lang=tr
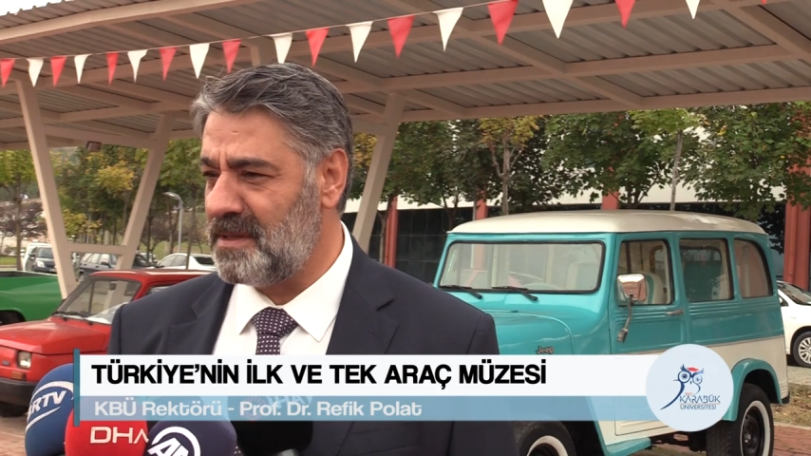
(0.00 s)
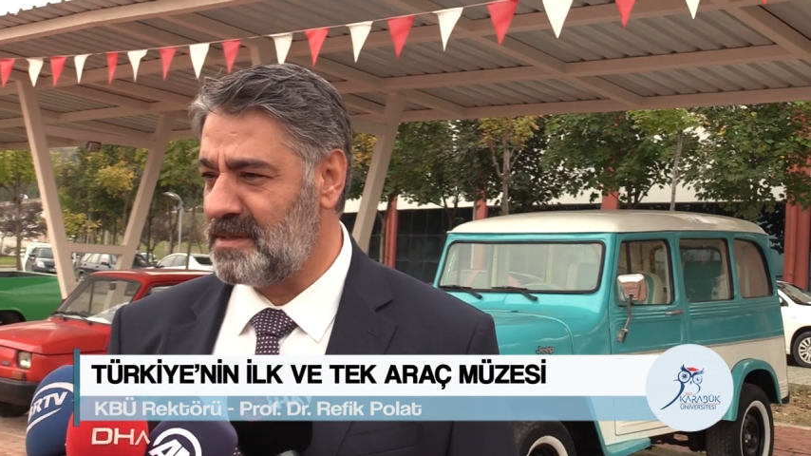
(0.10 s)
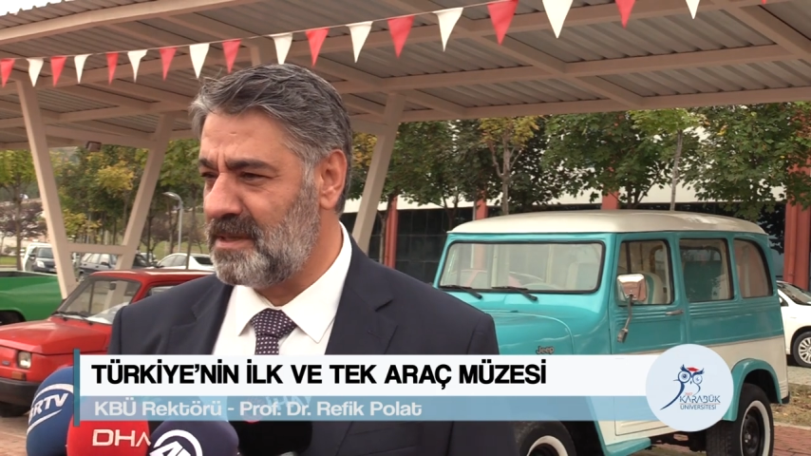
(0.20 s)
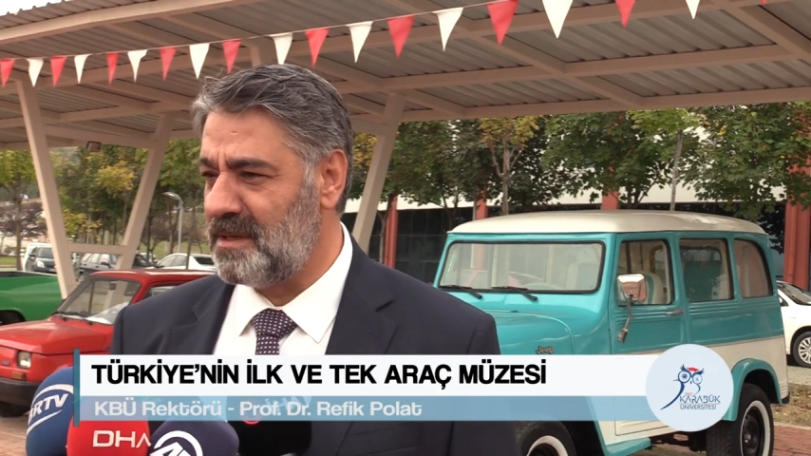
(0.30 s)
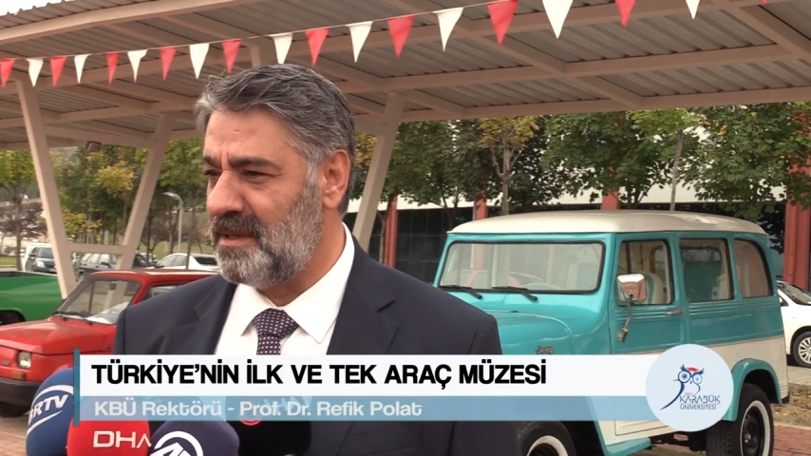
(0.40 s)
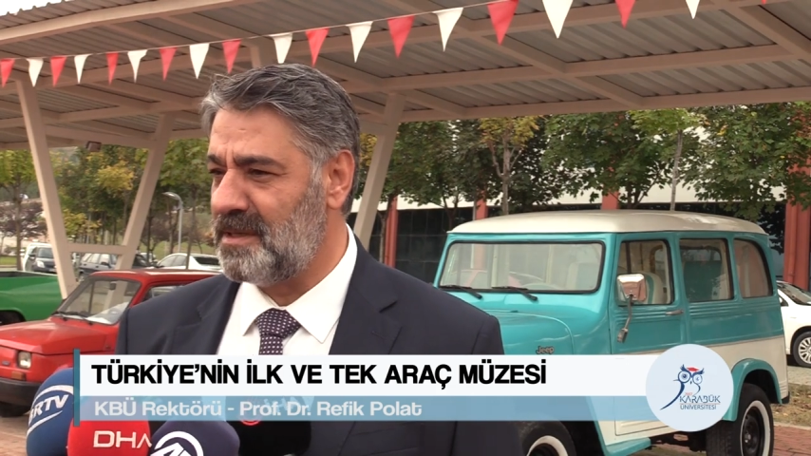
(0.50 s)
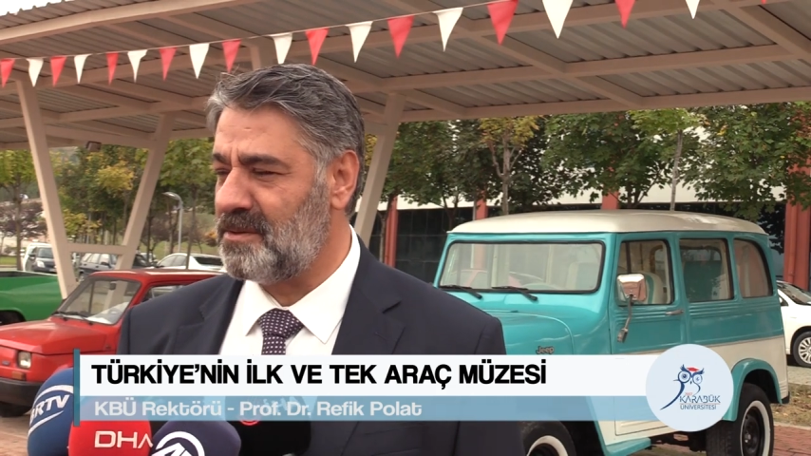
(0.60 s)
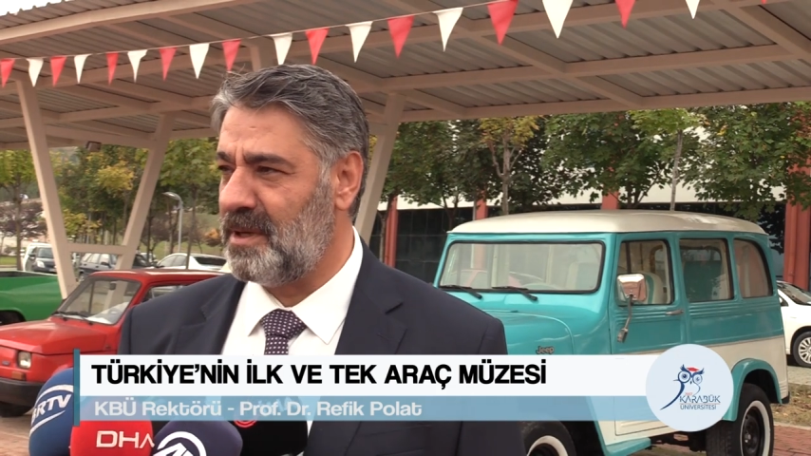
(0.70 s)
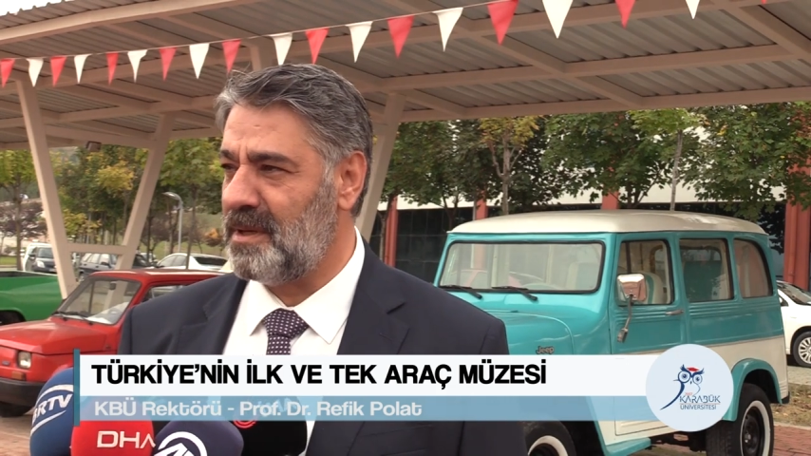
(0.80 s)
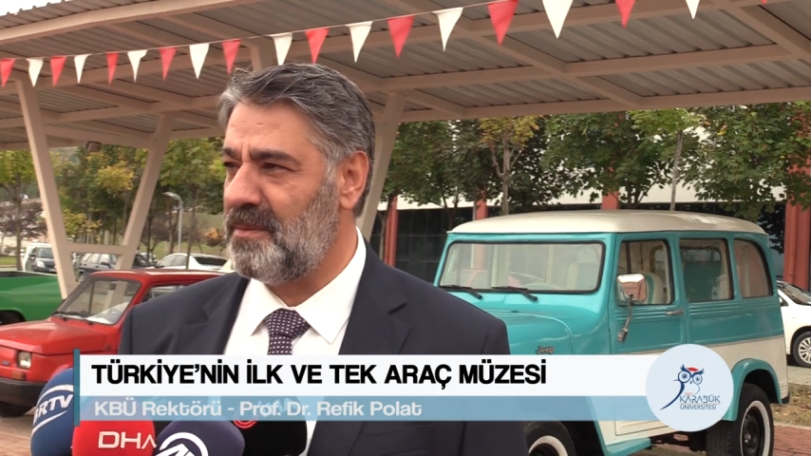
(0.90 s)
Eski
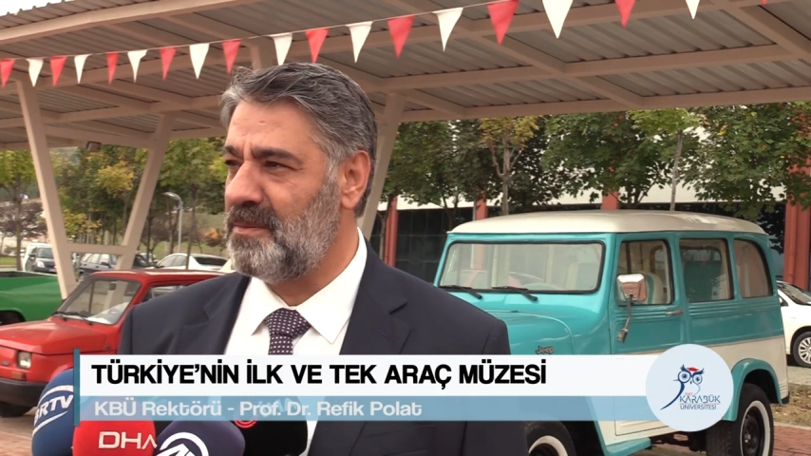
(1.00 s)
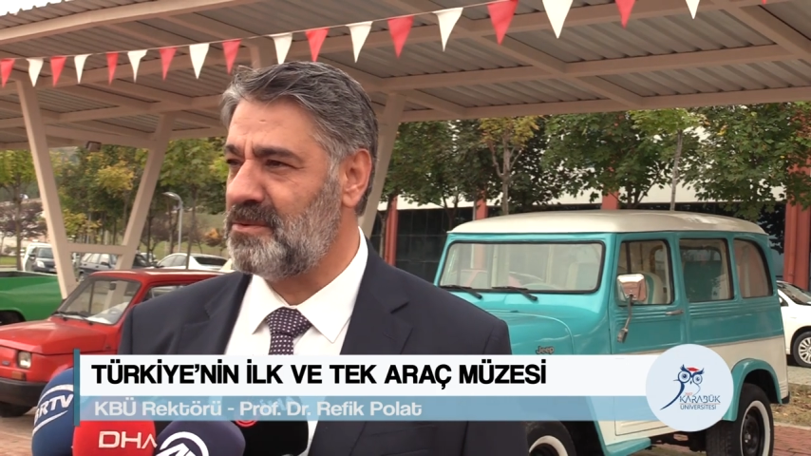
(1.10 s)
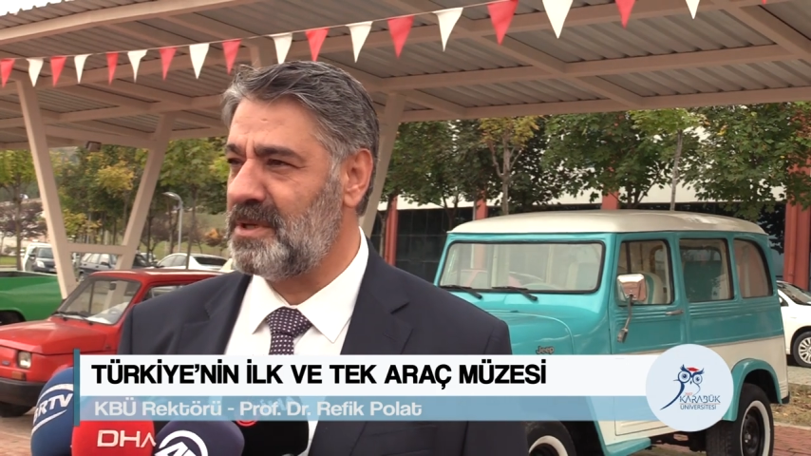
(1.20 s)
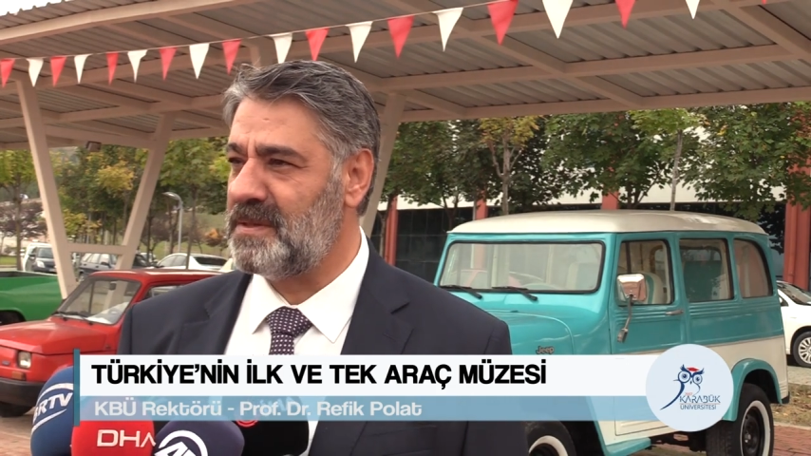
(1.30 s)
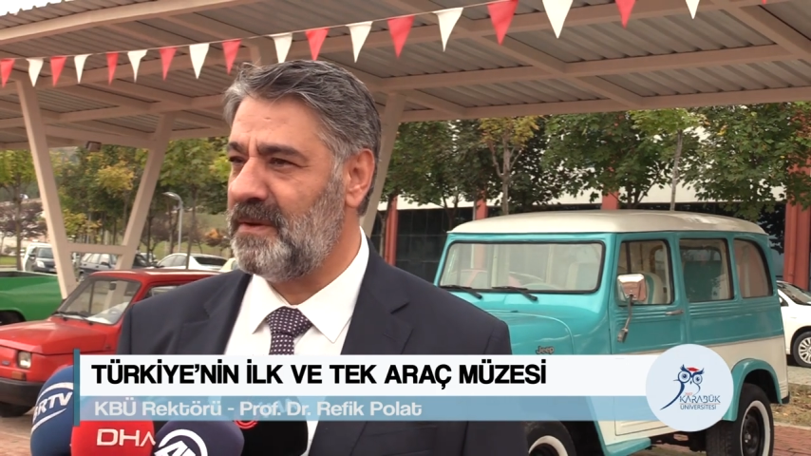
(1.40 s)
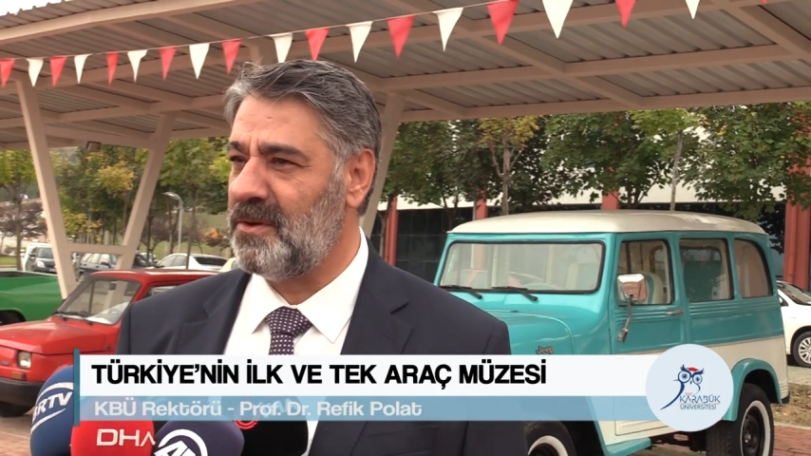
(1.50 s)
klasik araba müzesi